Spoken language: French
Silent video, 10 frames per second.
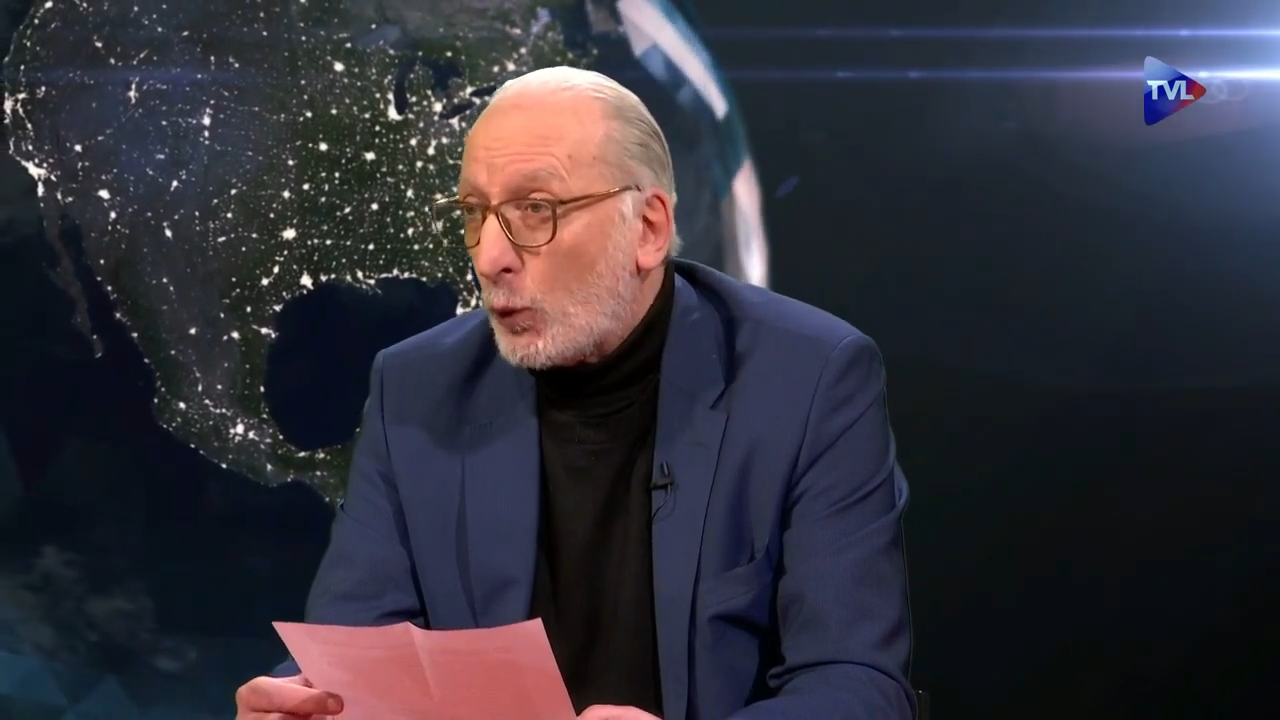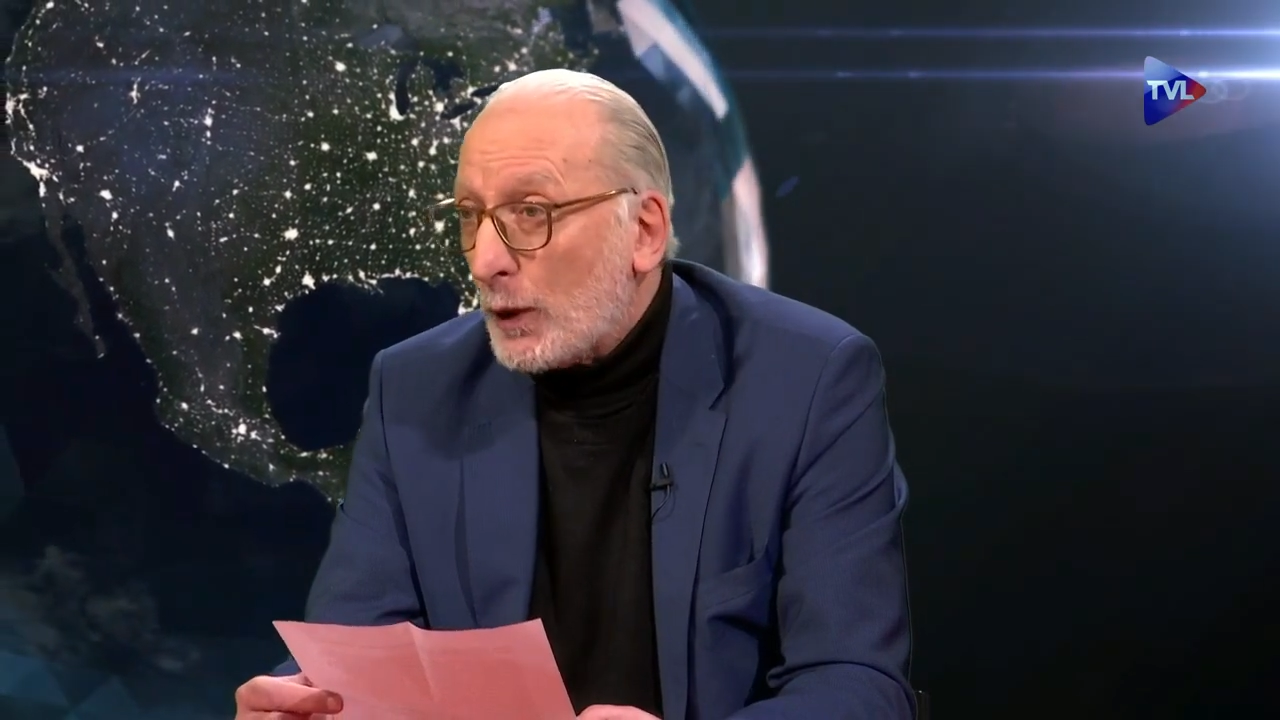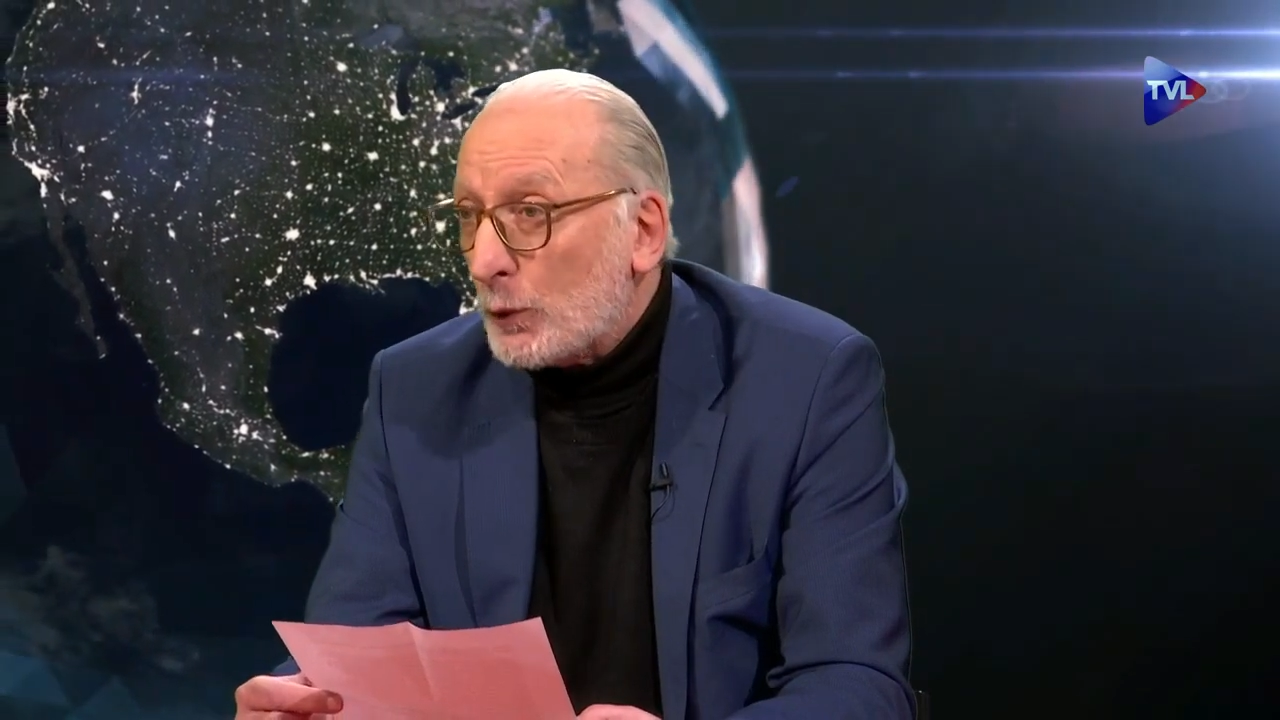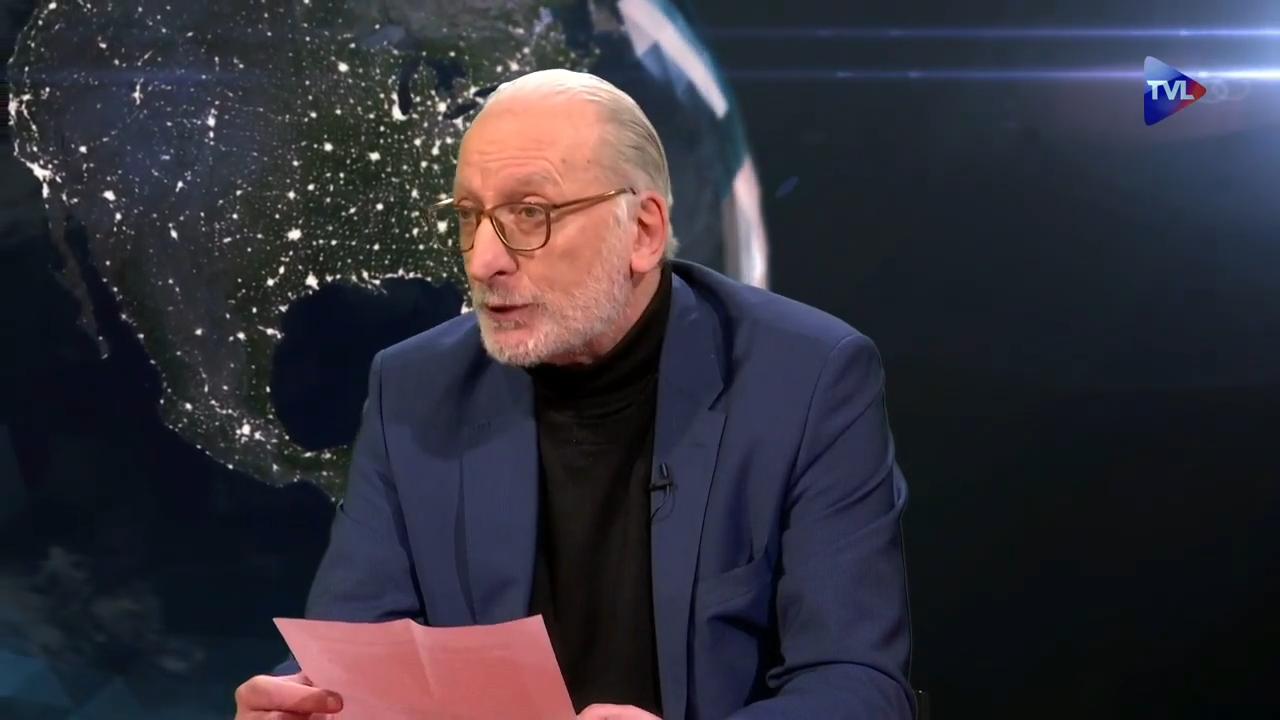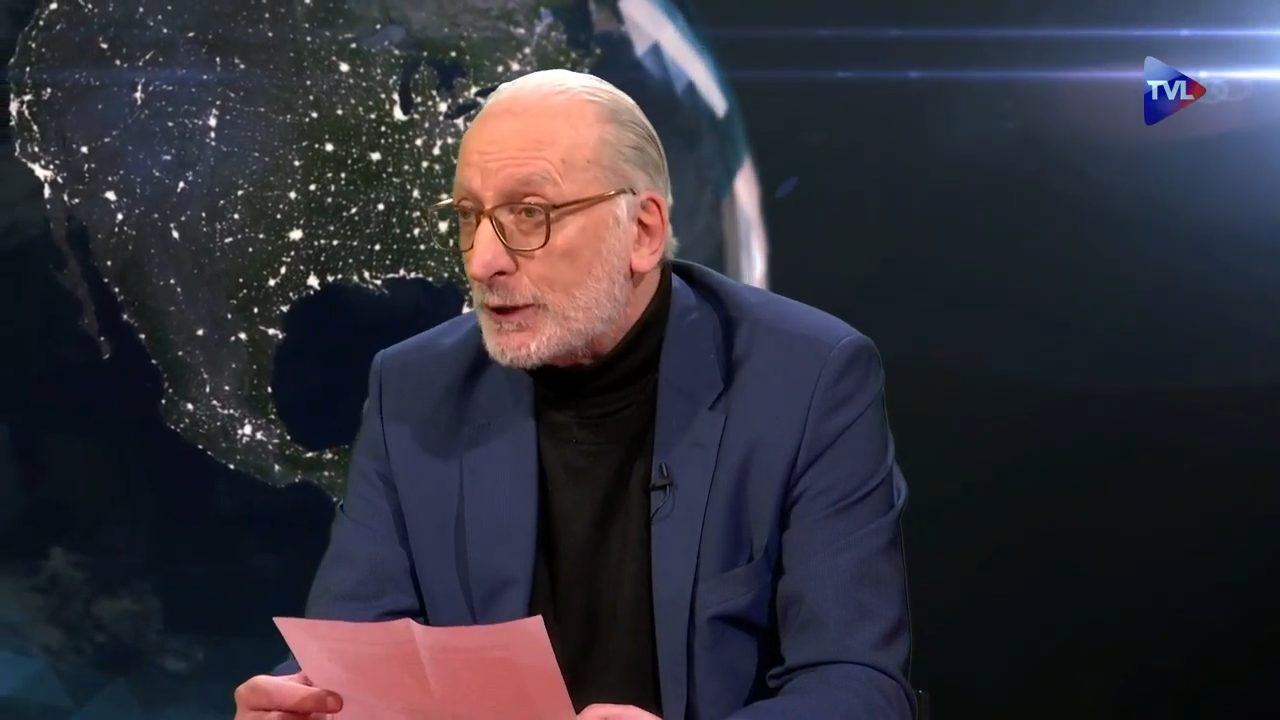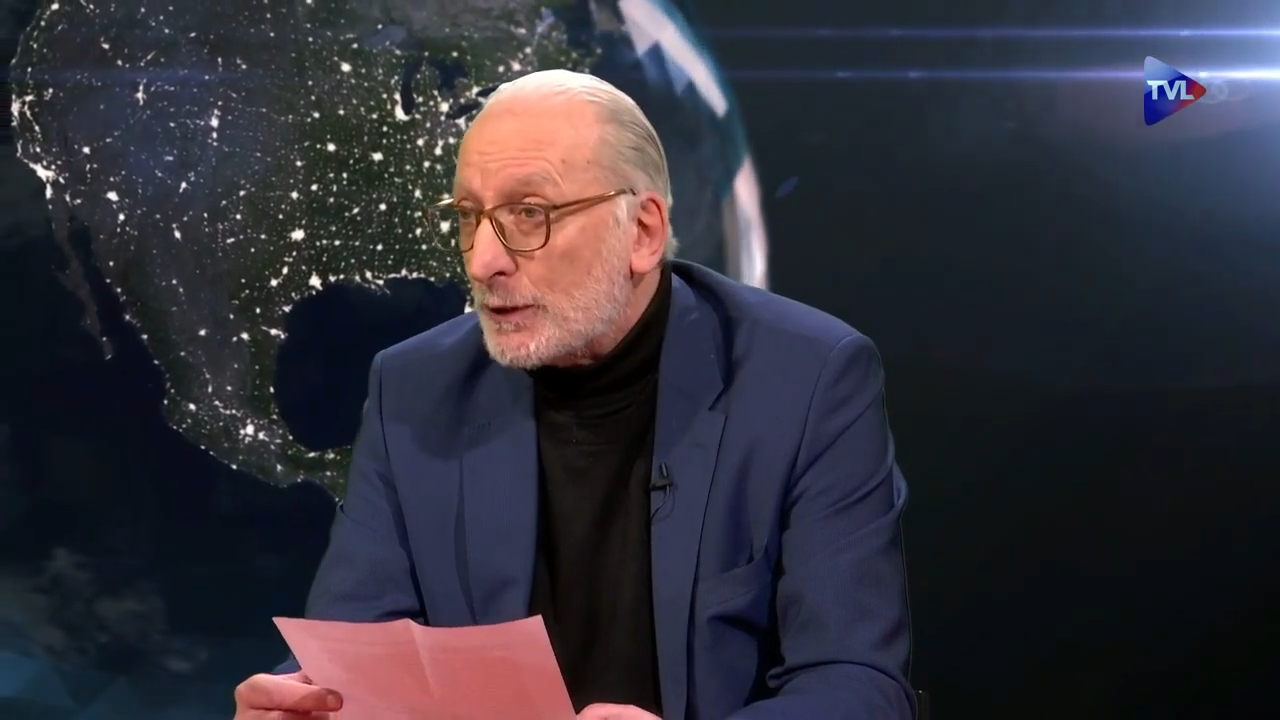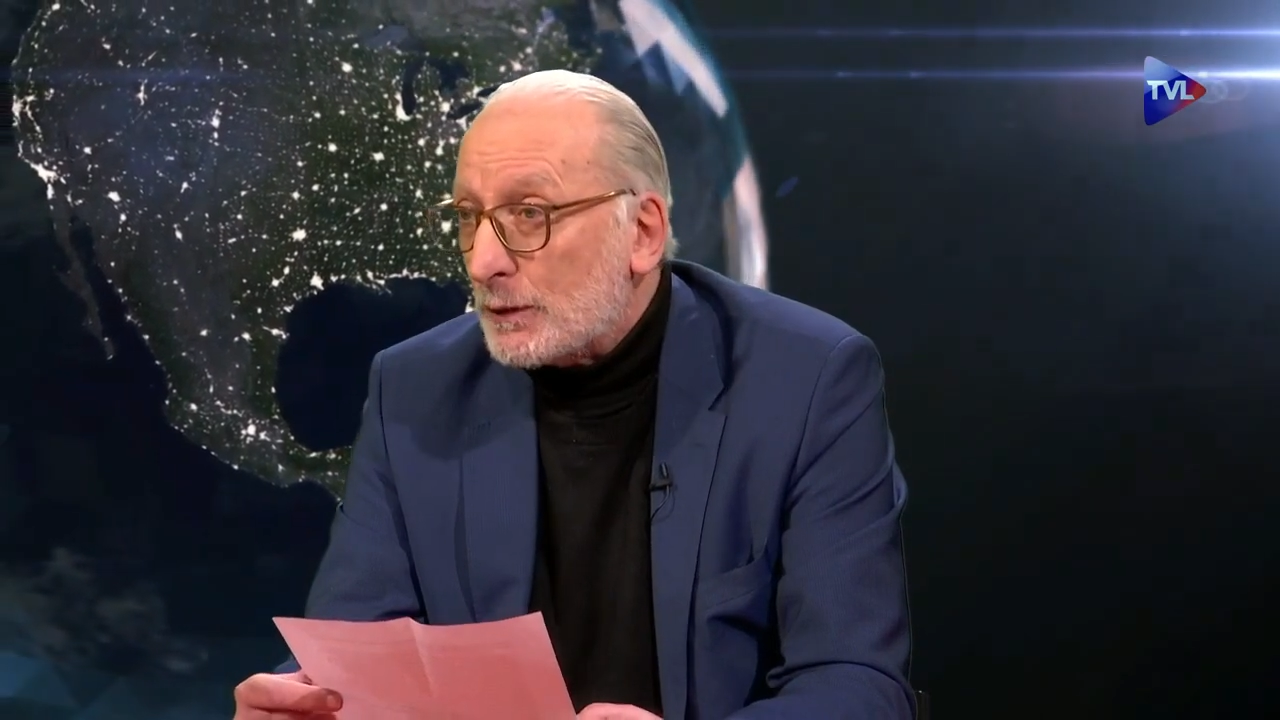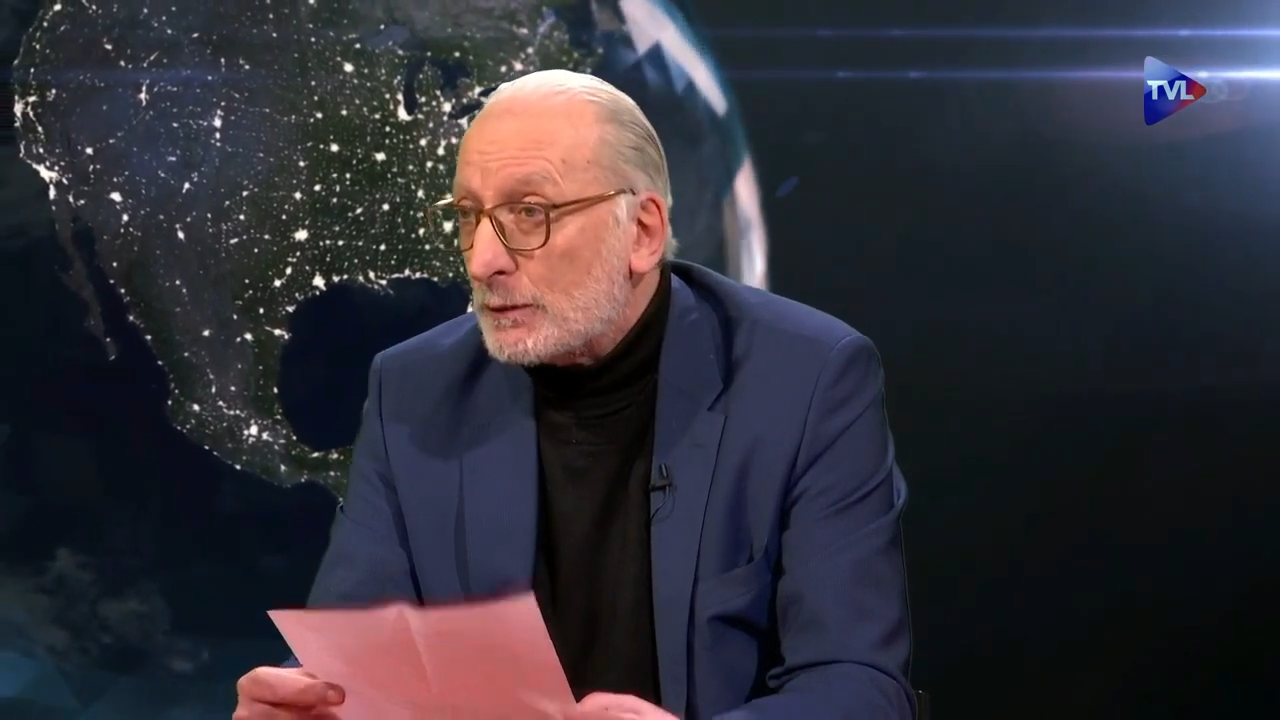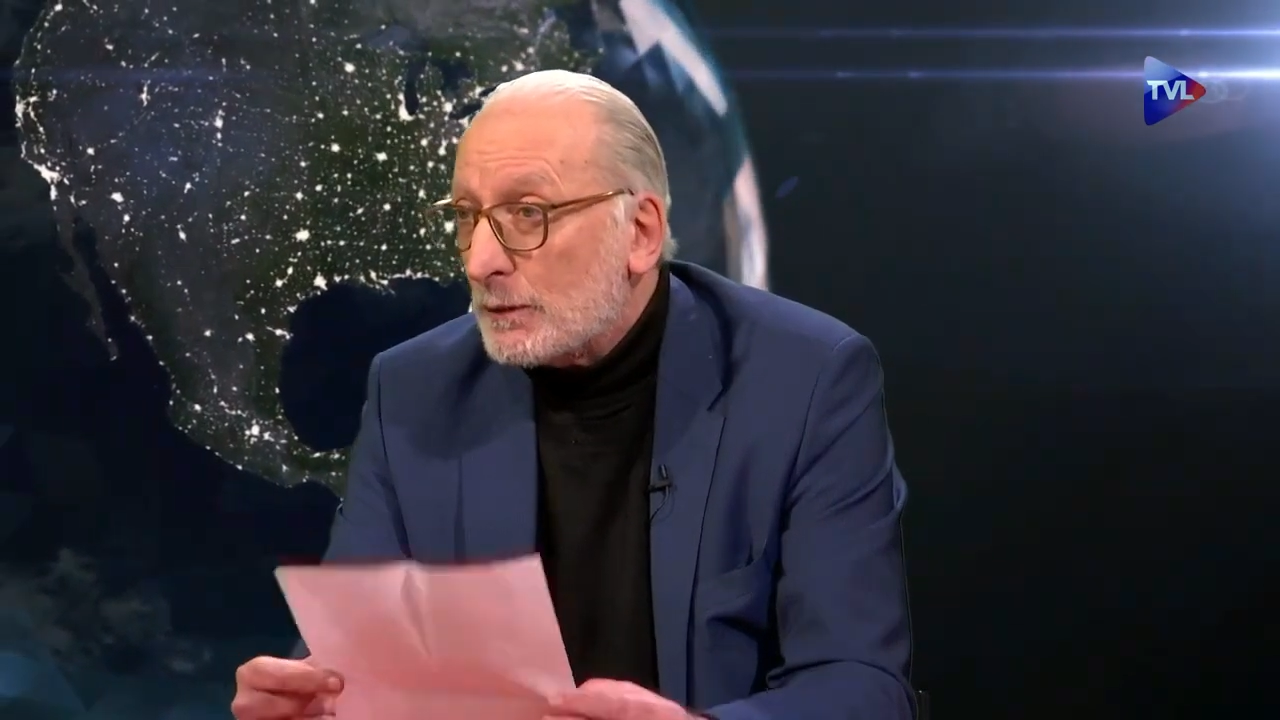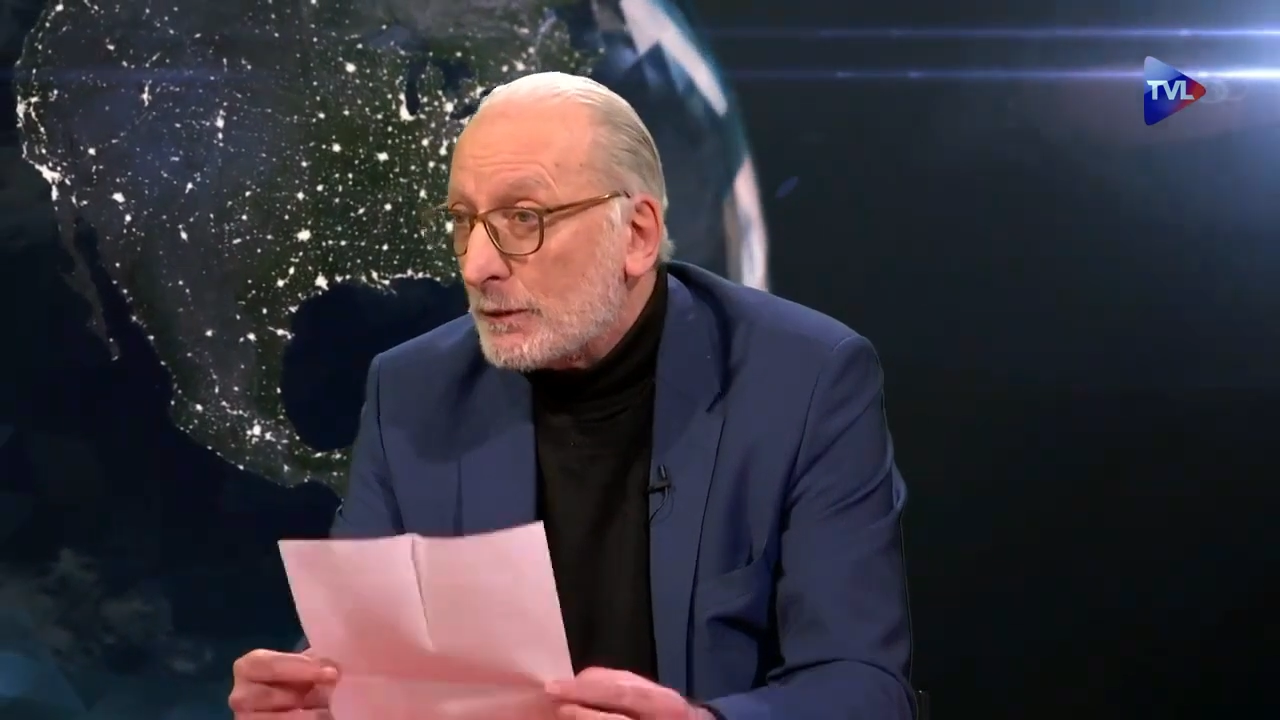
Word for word: trois continents.